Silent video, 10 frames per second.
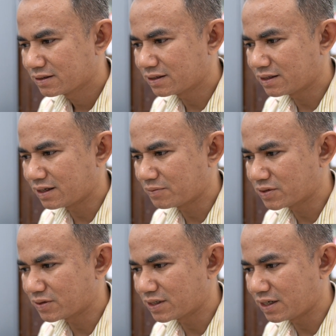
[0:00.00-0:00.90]
kita
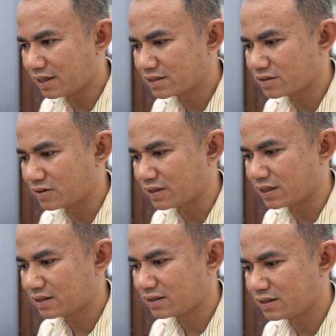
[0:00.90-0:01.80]
masukkan nilai x0 nya
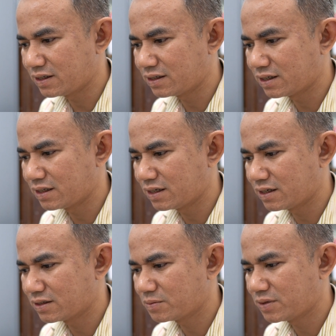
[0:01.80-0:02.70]
jadi ini nanti
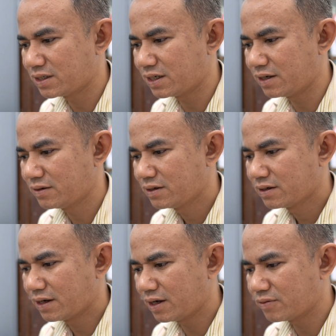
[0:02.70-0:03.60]
adalah sebuah nilai
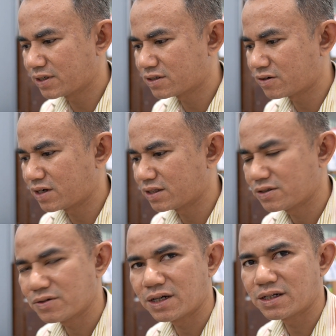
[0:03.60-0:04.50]
fx0 nanti
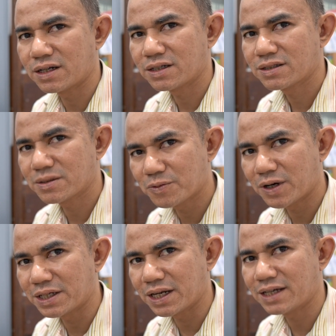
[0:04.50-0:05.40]
juga ada
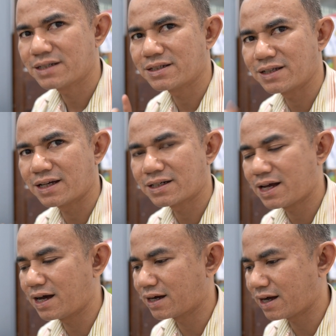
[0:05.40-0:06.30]
sebuah nilai jadi
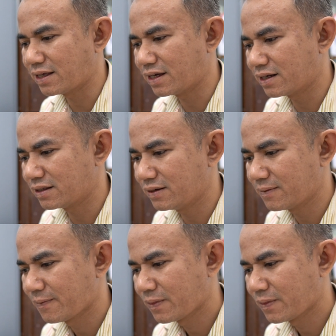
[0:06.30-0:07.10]
ada angkanya nanti